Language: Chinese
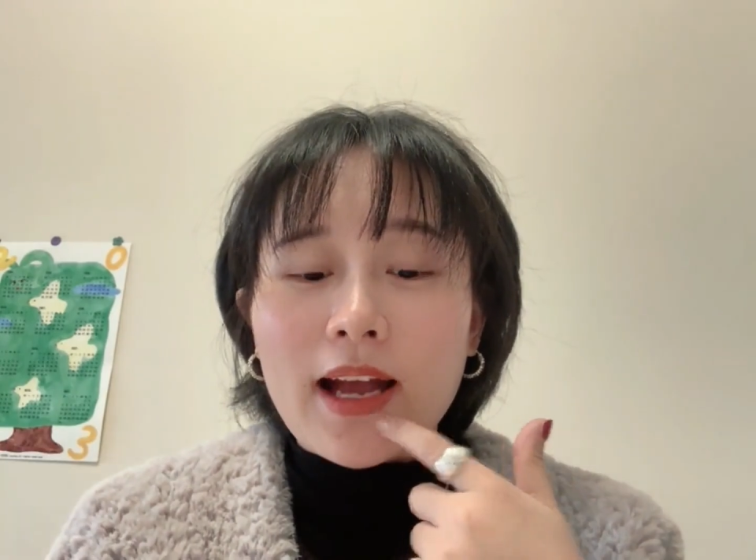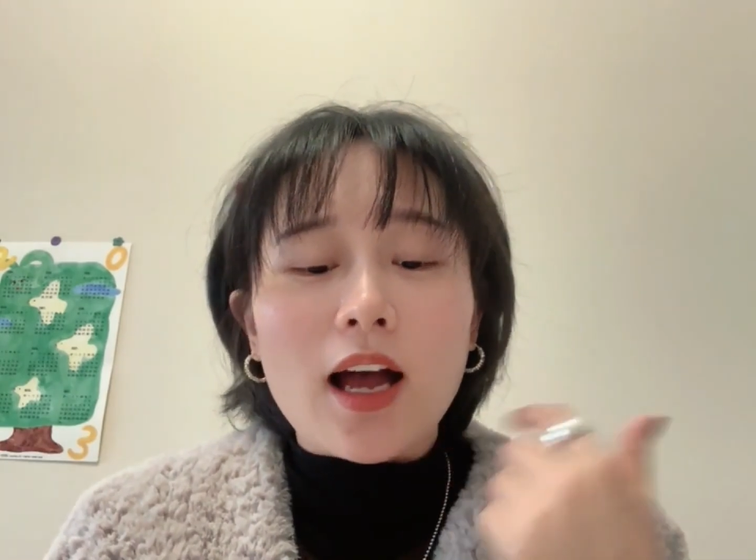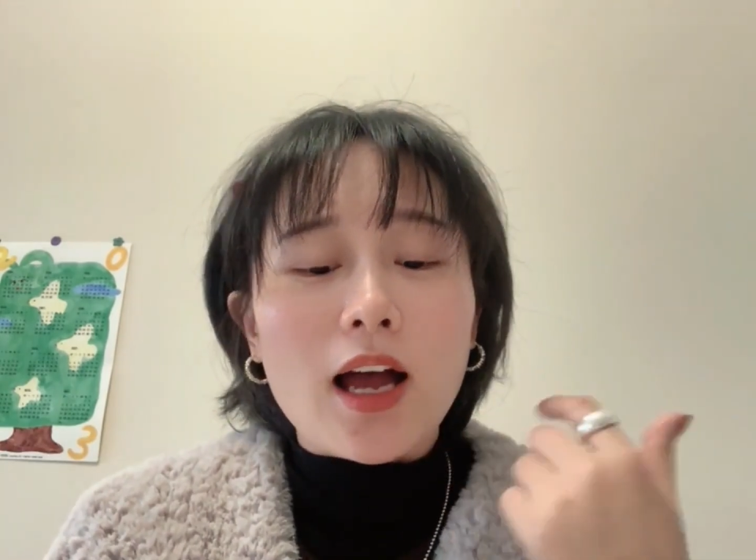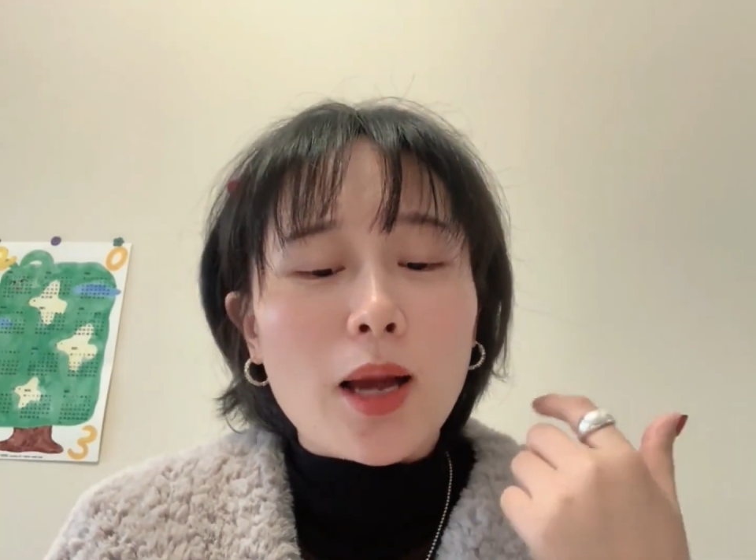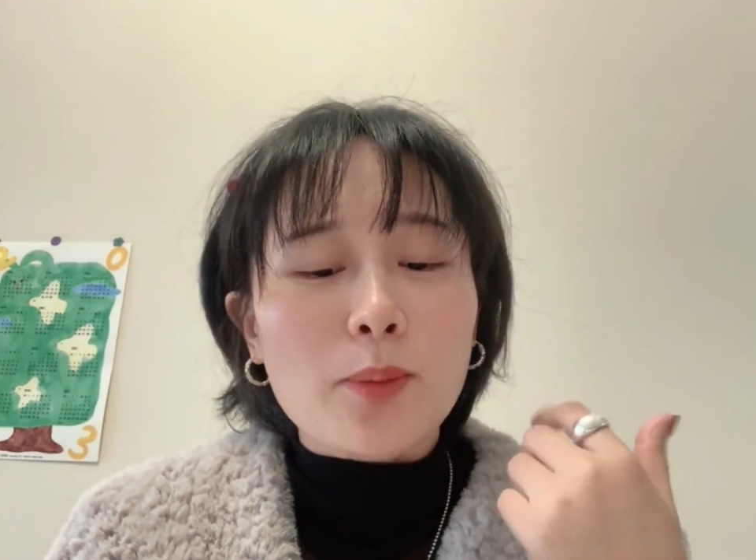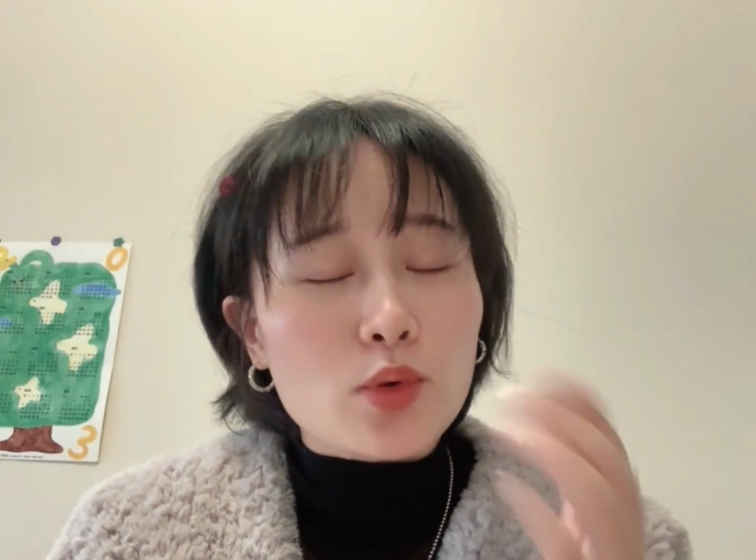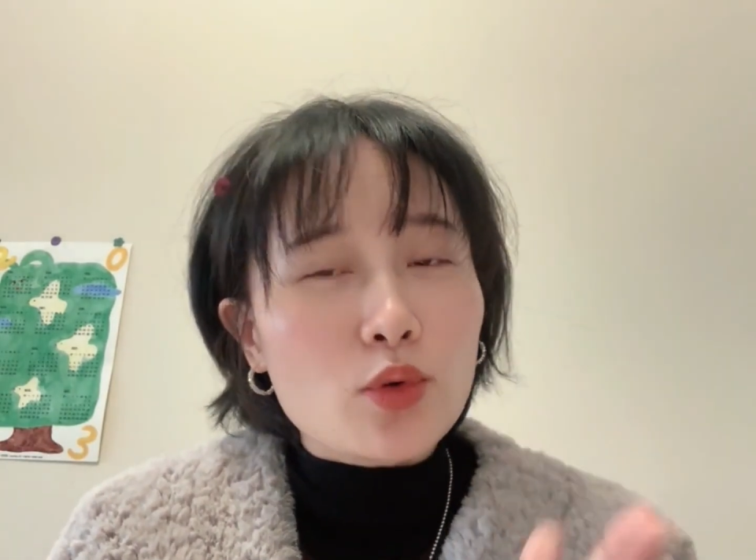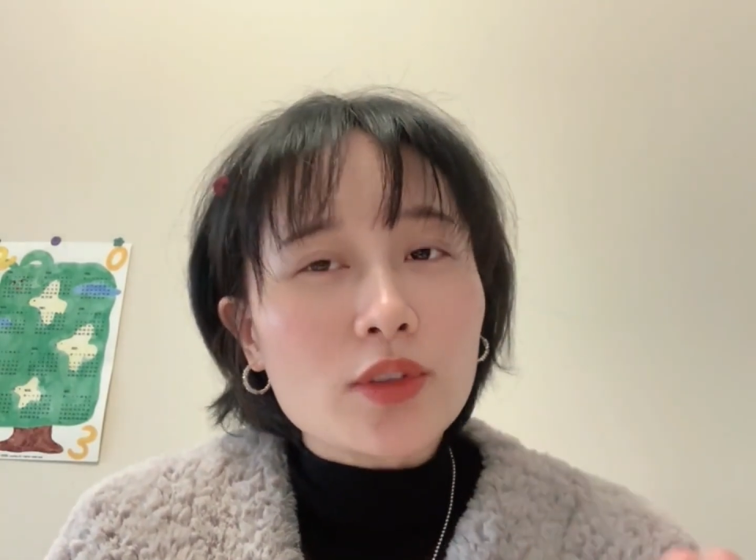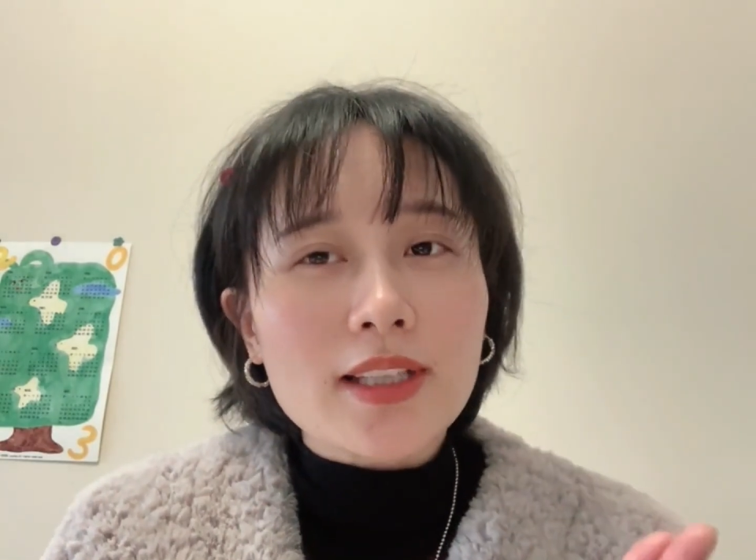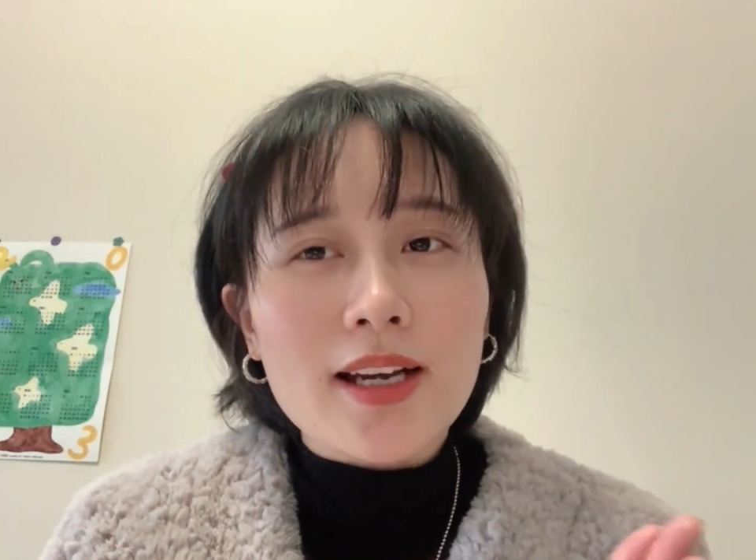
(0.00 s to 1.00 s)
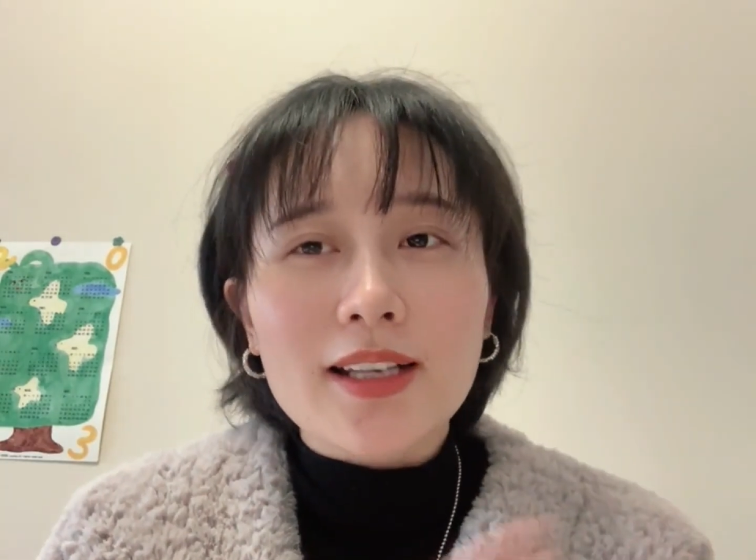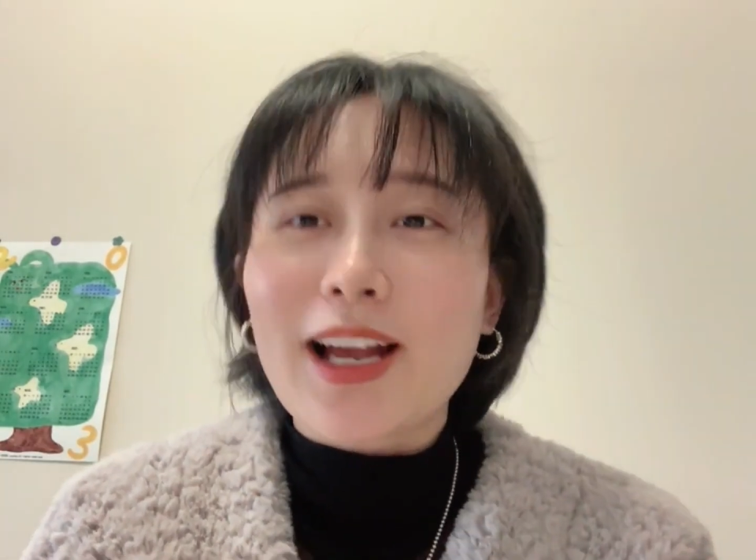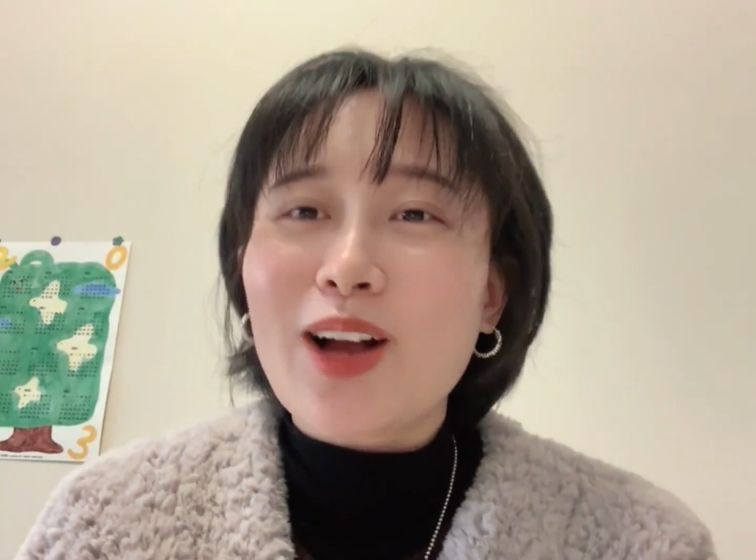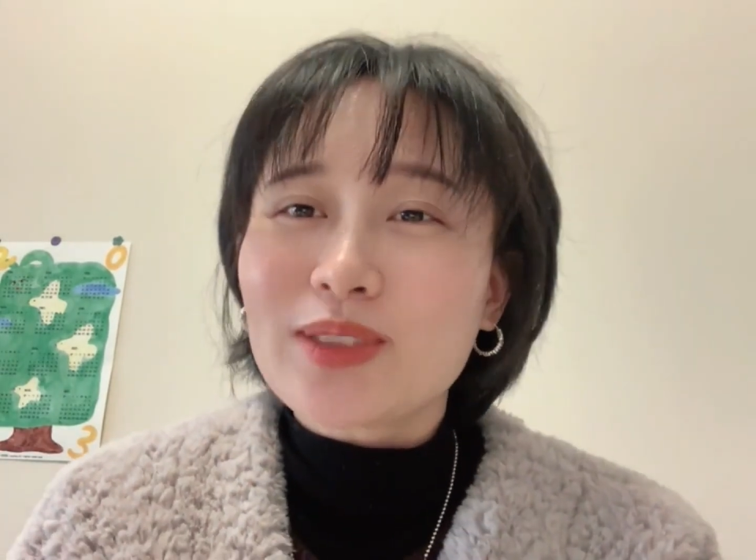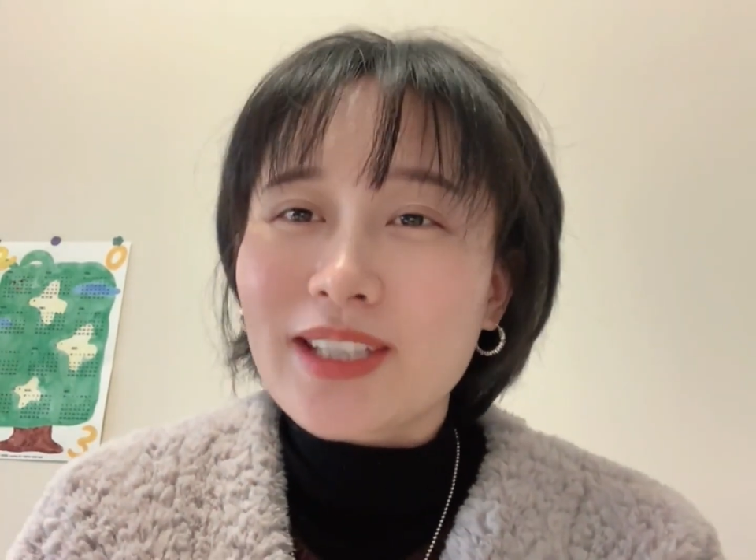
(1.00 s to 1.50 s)
呃，不过呢，
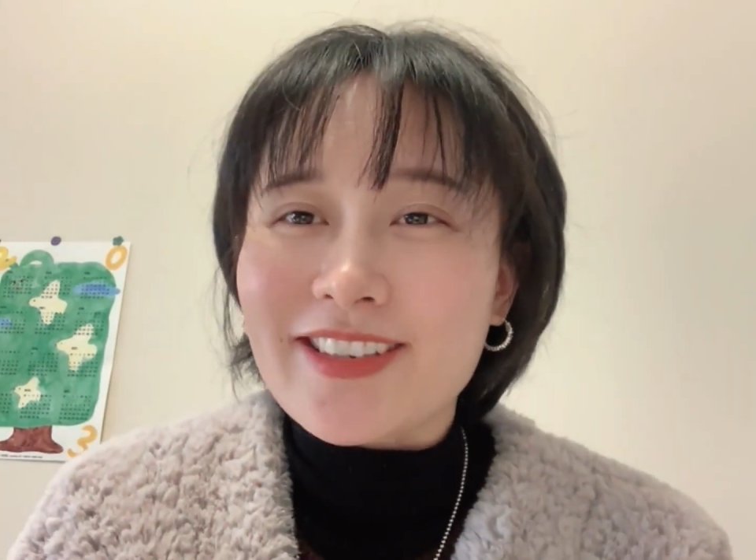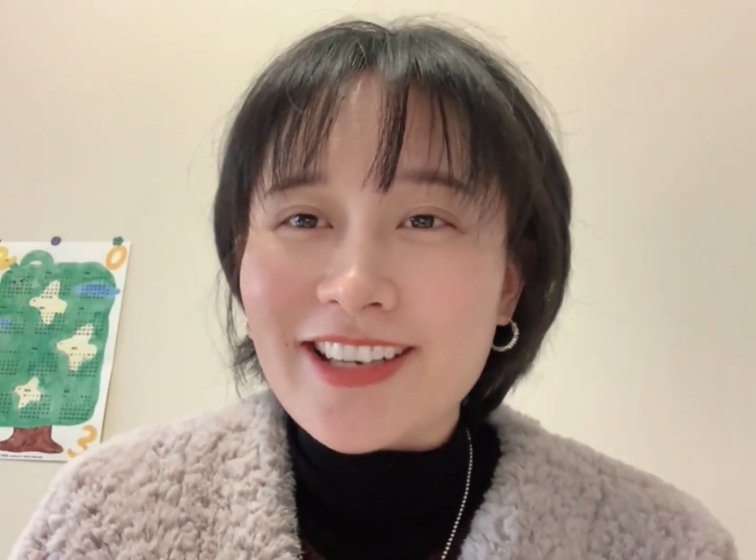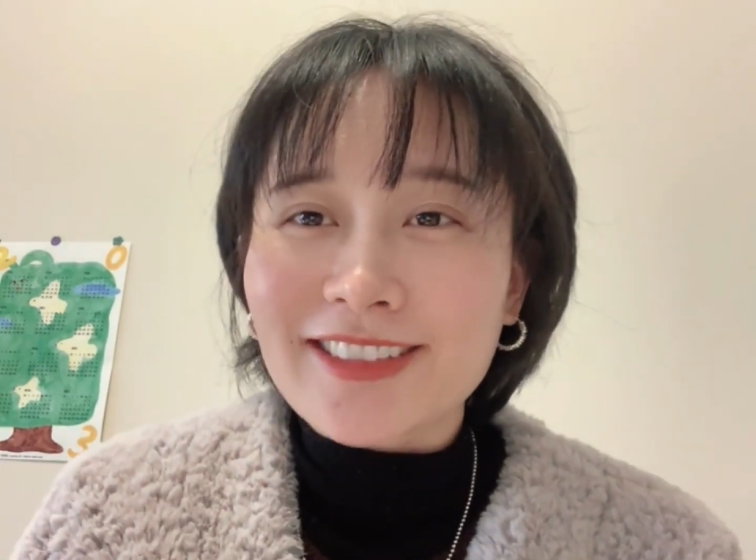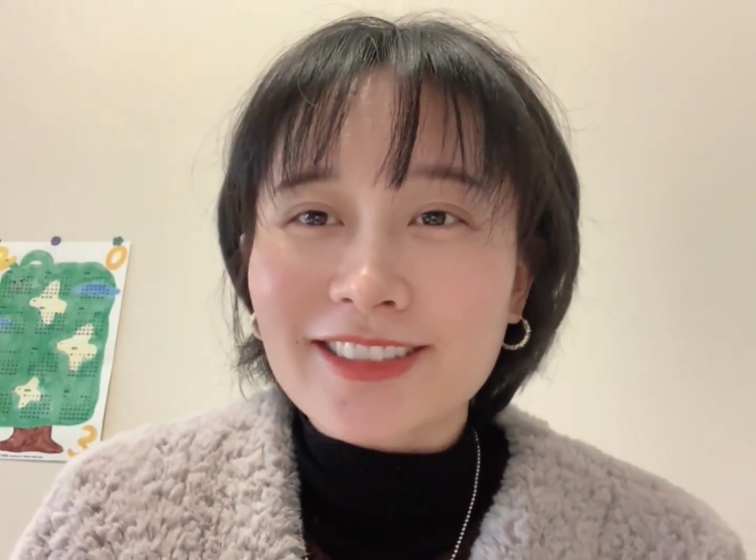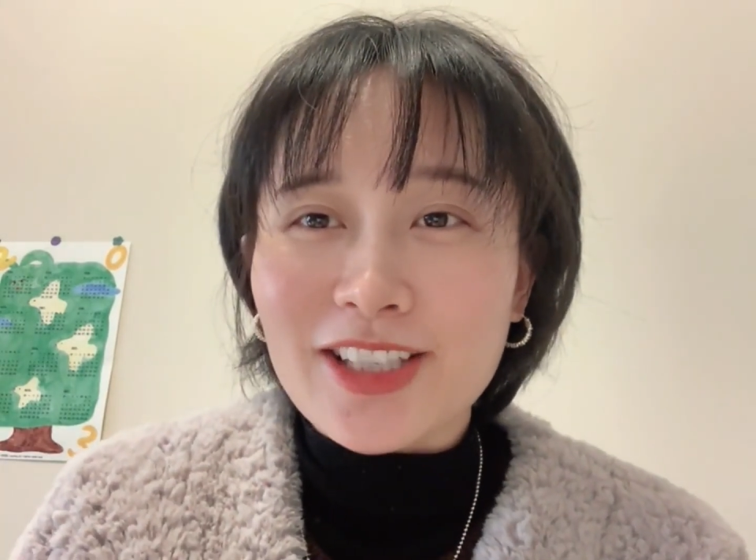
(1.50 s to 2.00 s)
高铁上的